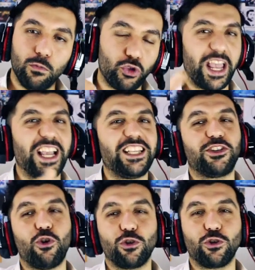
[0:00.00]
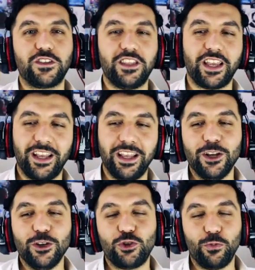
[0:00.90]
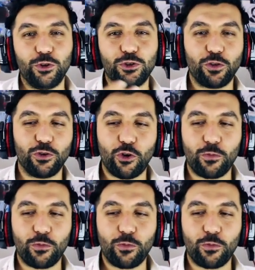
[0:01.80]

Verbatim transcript: Bu da ekstra oldu sizlere. Sürpriz oldu.